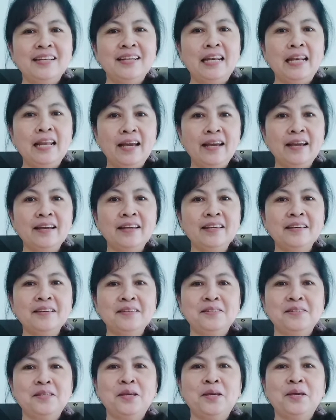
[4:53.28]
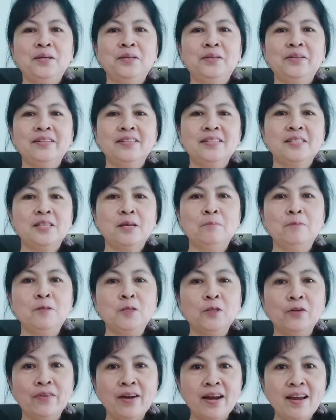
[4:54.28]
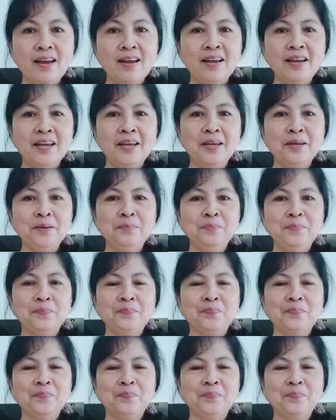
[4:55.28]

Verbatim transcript: likes and subscribe.